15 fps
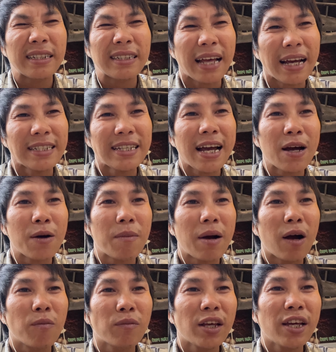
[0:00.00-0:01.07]
tại sao mà
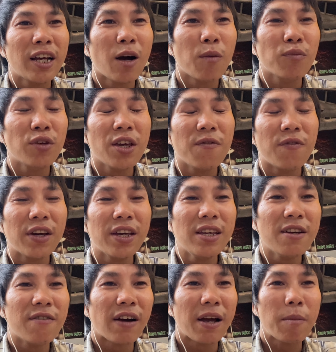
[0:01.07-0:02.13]
công ty không chi phí
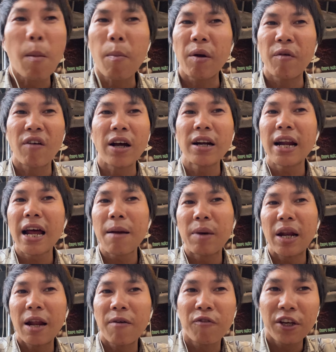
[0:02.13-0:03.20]
như vậy mà mình vẫn ra
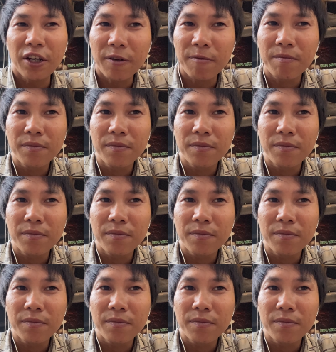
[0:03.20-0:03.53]
mình làm việc